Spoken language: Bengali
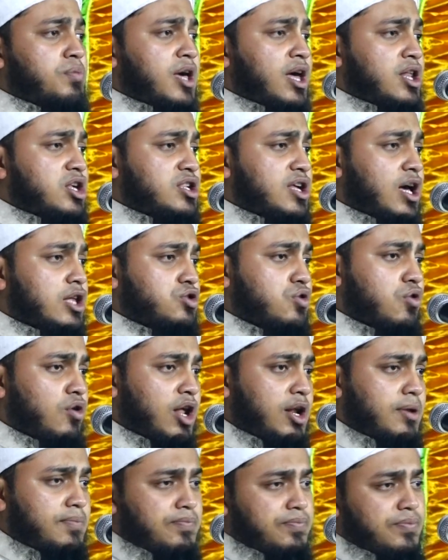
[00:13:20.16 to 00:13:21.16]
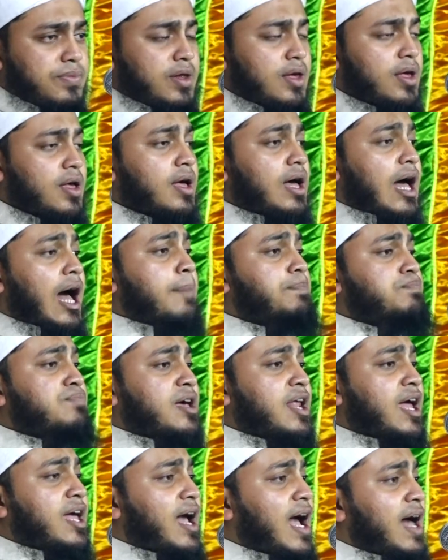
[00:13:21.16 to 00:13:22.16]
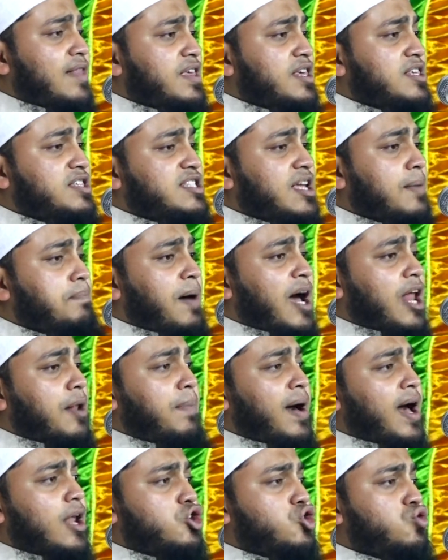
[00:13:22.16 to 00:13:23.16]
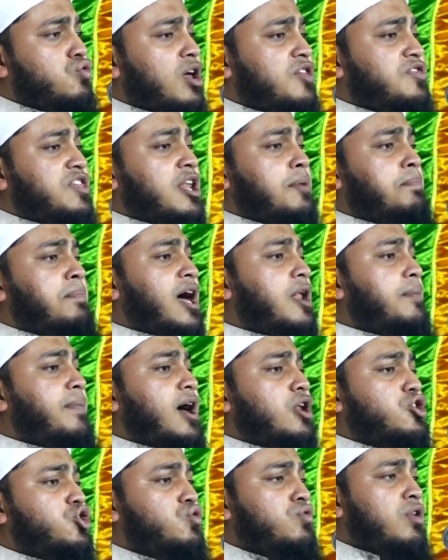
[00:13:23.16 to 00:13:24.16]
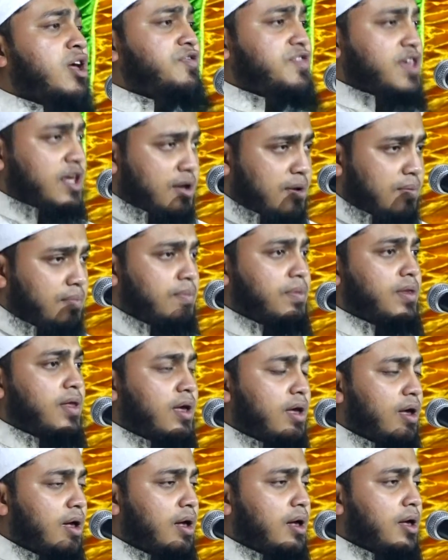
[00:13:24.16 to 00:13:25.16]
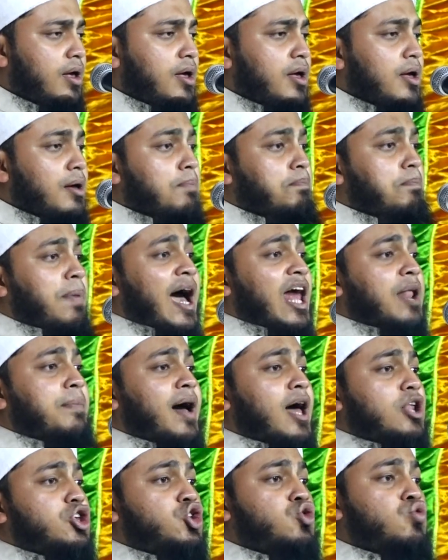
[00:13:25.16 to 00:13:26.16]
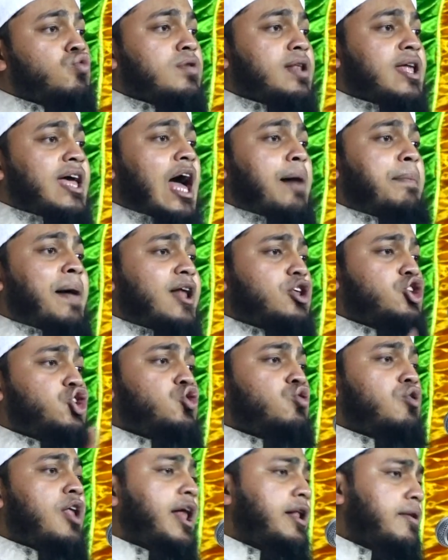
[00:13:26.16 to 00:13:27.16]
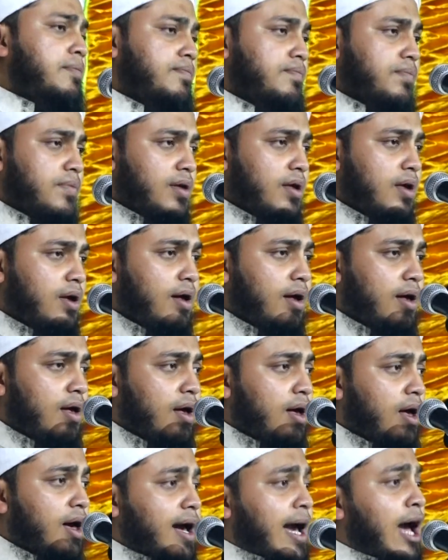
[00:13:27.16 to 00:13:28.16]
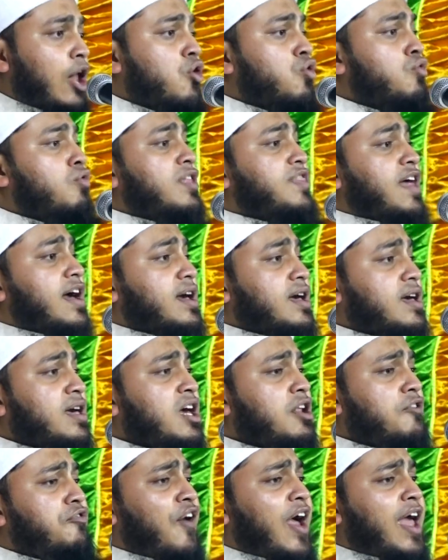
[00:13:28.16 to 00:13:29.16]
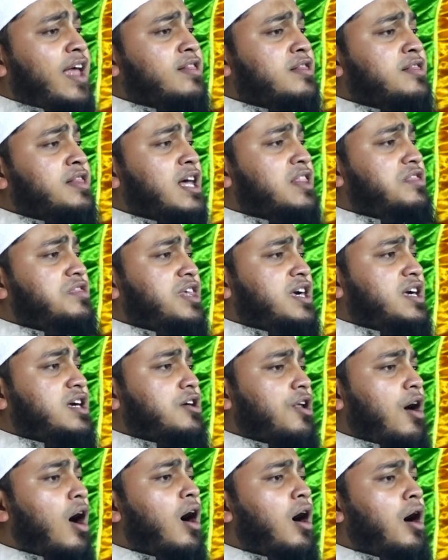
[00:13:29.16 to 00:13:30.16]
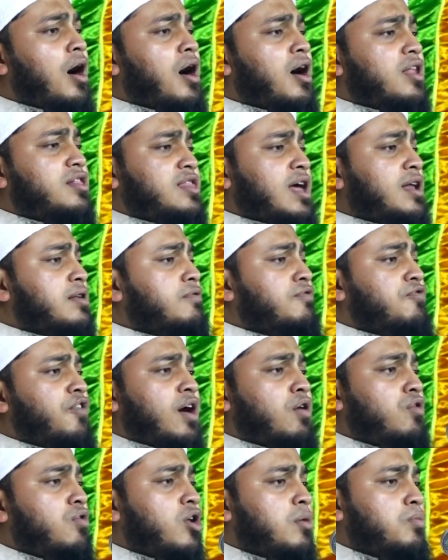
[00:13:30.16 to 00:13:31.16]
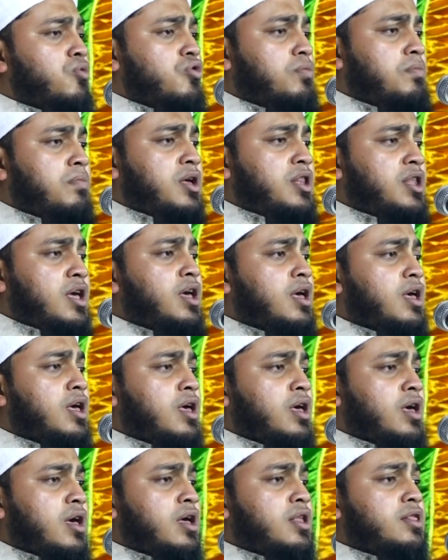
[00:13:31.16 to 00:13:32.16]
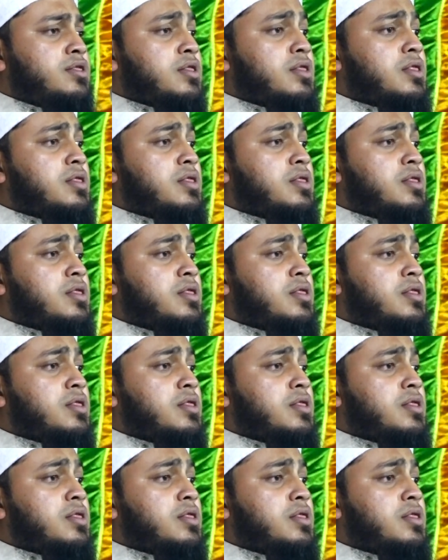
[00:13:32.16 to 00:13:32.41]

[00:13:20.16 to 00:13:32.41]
এর সাথ করেন আপনার এই হাদিসটা বারবার শুনেছেন বারবার শুনেছেন বারবার শুনলে আবার শুনেন কারণ ওয়াদাক্কির ফাইন্নাদ যিকরা তানফাউল মুমিনিন